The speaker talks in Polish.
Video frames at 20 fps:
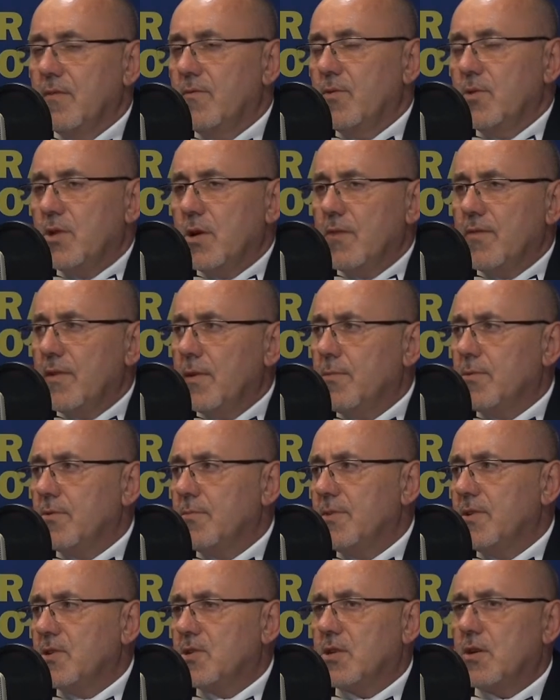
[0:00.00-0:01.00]
wójtowie,
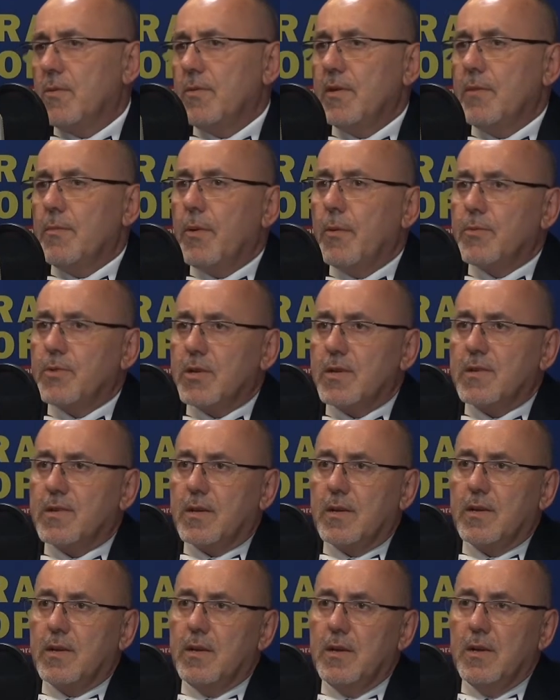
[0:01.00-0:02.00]
burmistrzowie
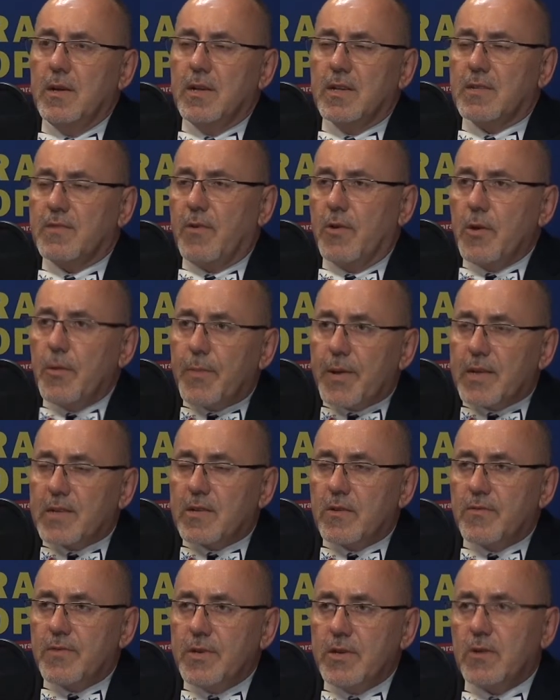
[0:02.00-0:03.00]
poprzez e, swoich
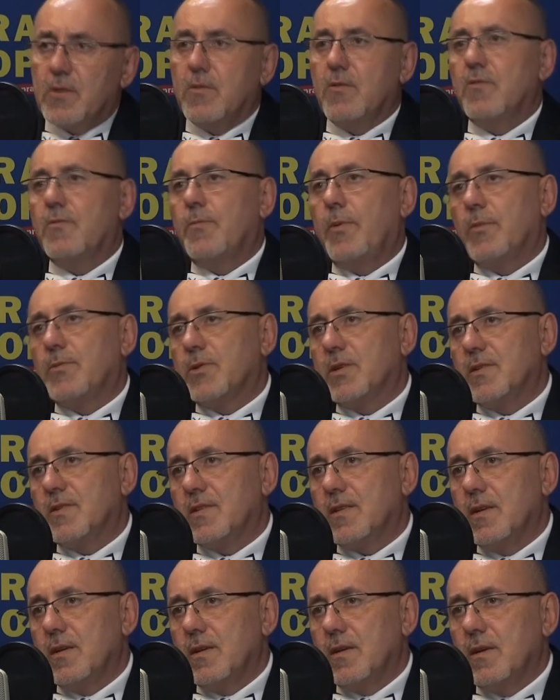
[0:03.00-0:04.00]
pracowników,
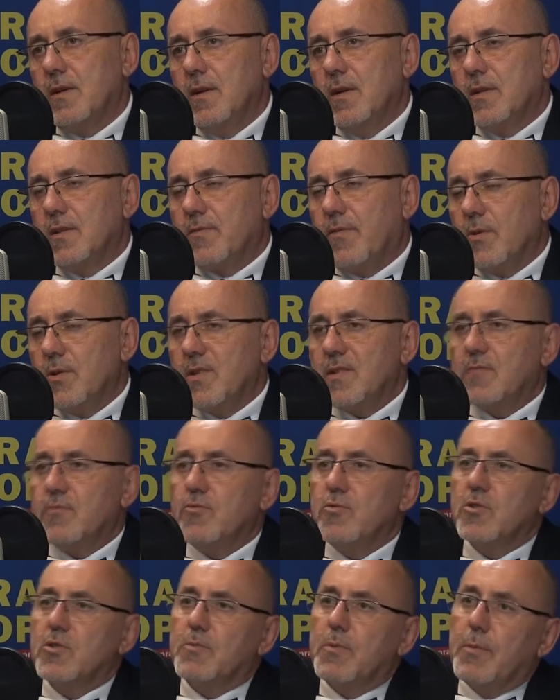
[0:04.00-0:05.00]
poprzez e, swoje
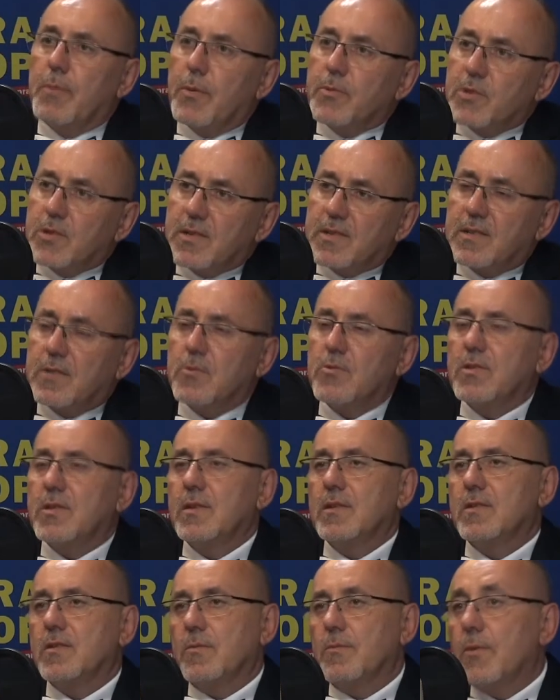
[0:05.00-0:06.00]
służby, poprzez
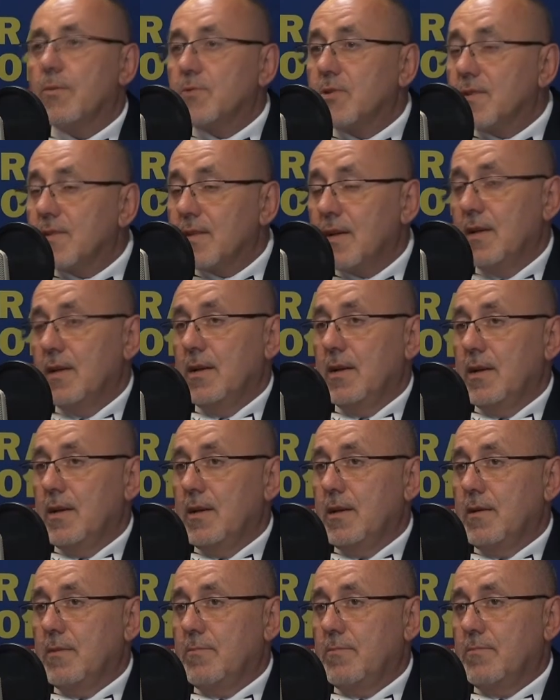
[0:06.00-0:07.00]
sołtysu, poprzez
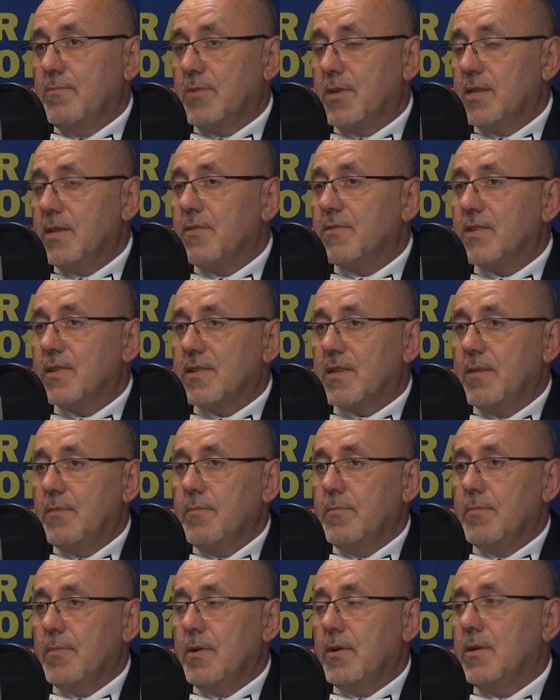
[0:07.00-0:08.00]
e, przede
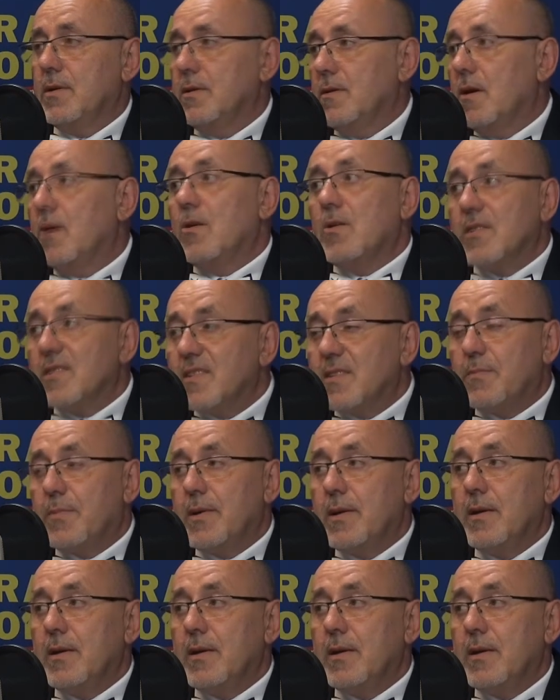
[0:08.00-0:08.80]
wszystkim OSP,